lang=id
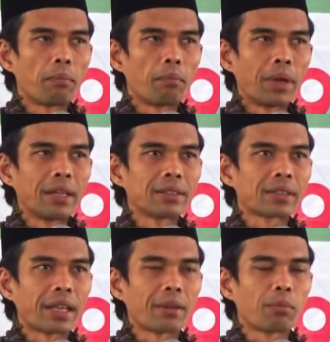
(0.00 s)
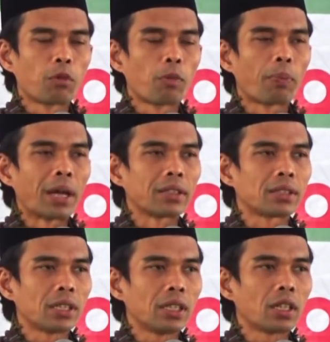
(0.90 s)
mantan
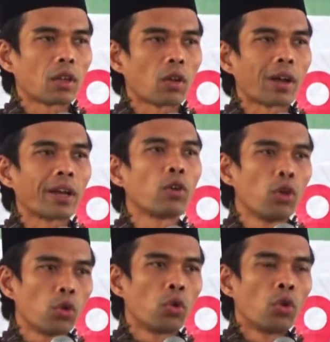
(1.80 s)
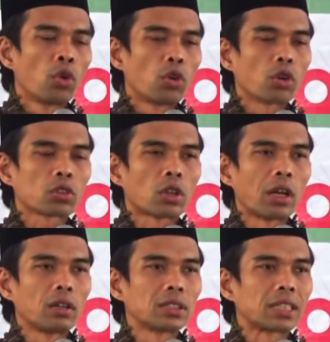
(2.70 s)
Bupati Rokan Hulu Dr.
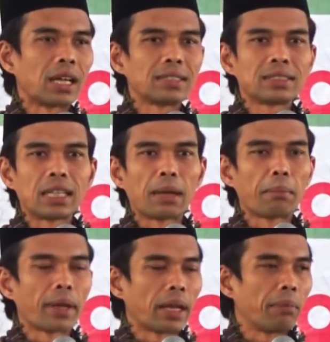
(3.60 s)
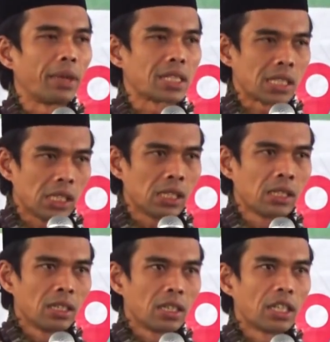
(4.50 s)
Andes Haji Ahmad MSI
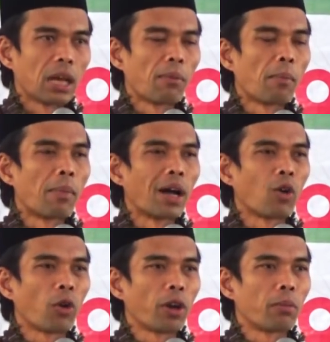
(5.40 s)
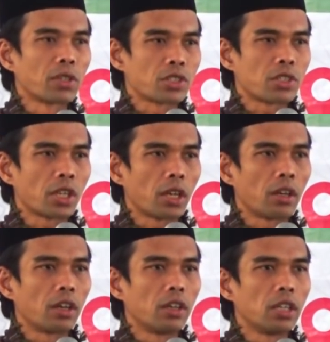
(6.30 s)
yang membangun
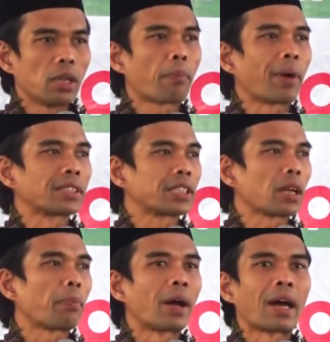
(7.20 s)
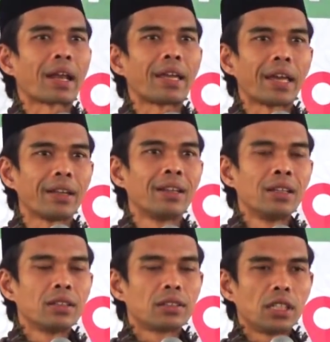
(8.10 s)
masjid di Pasir Pengarayan
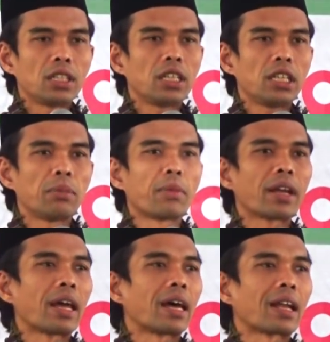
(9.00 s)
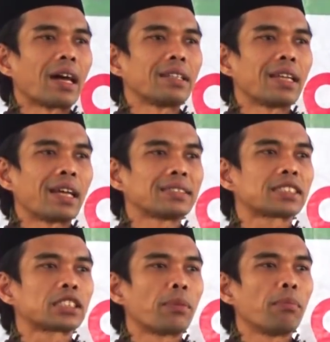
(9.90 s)
tinggi menaranya
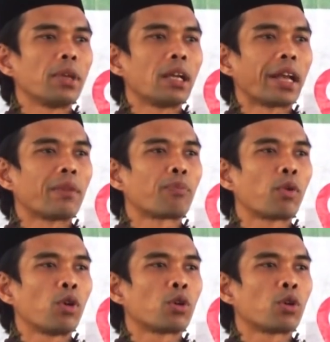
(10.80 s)
99